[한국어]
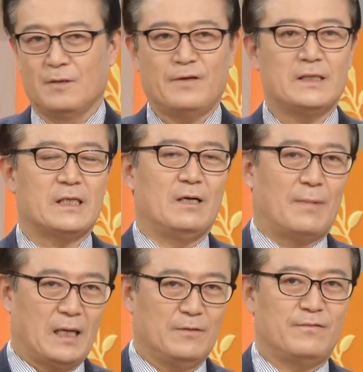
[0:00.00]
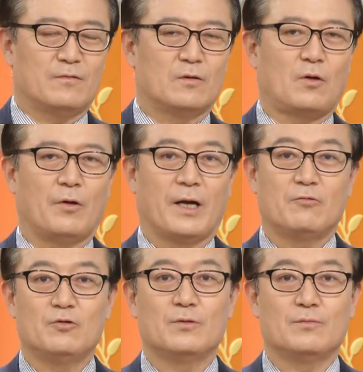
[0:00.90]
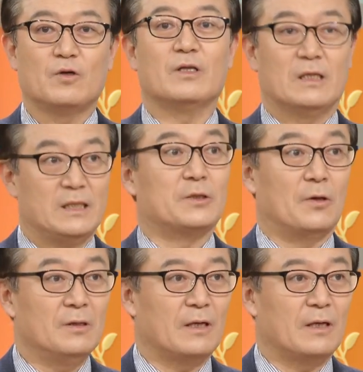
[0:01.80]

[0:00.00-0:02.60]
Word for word: 세제를 많이 쓰고 덜 헹구는 분이 있죠.